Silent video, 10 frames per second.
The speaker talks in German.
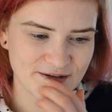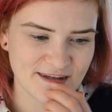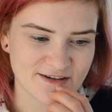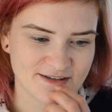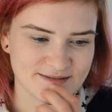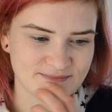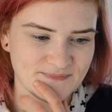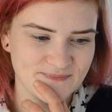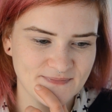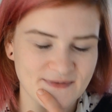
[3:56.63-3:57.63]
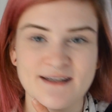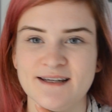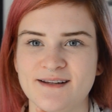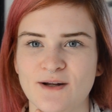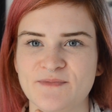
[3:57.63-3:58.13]
Ja,
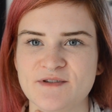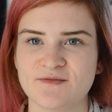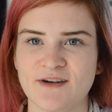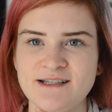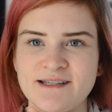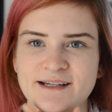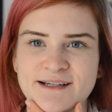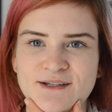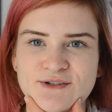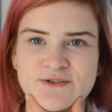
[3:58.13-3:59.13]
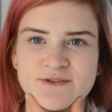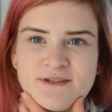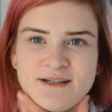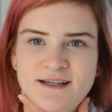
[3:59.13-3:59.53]
ich glaube, das war es eigentlich schon.